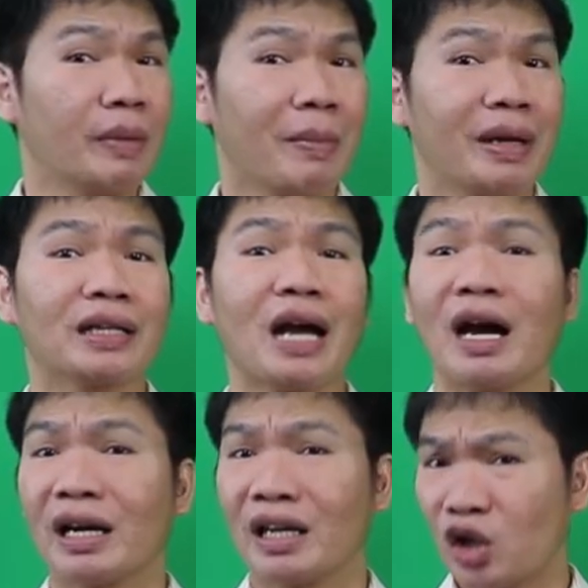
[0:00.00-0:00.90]
pa man
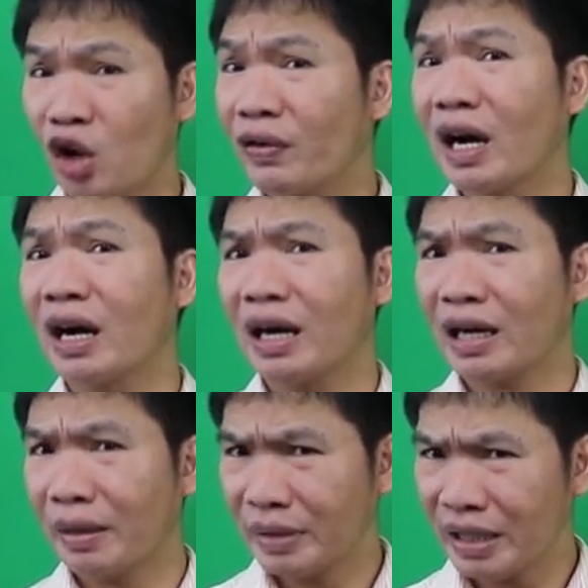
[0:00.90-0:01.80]
nakaka-recover ang
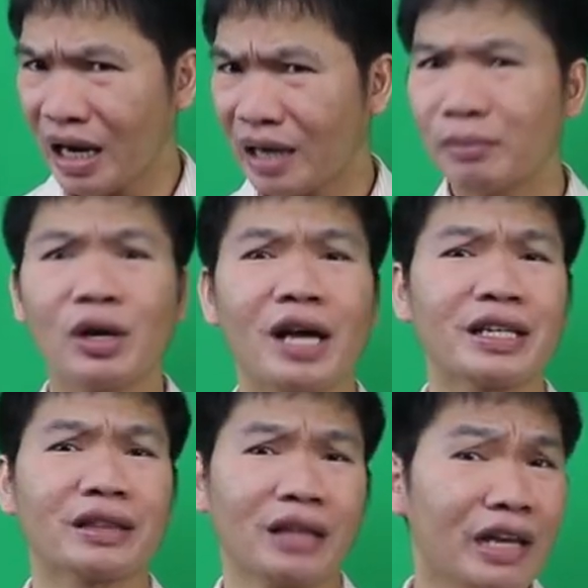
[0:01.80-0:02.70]
karamihan mula
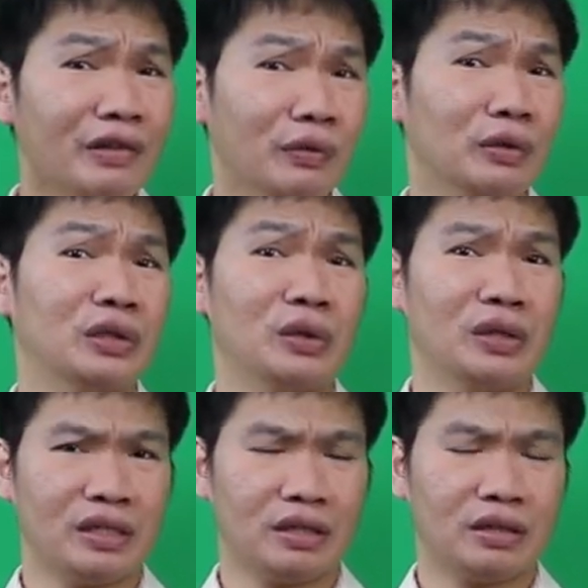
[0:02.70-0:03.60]
sa Typhoon
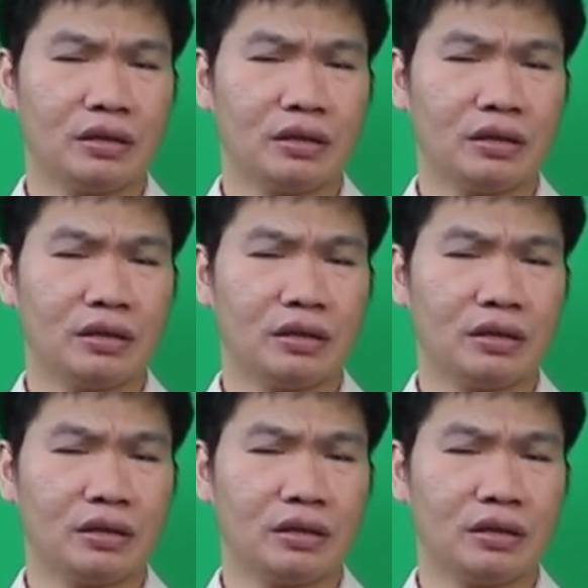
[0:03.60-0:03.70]
Ulysses.